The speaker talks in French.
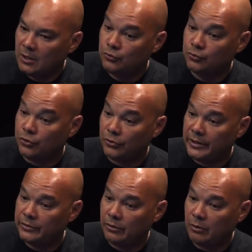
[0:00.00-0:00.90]
tout en
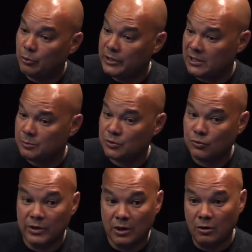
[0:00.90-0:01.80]
étant modeste, parce
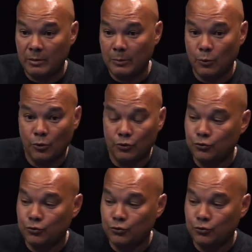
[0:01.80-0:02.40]
qu'on est quand même euh,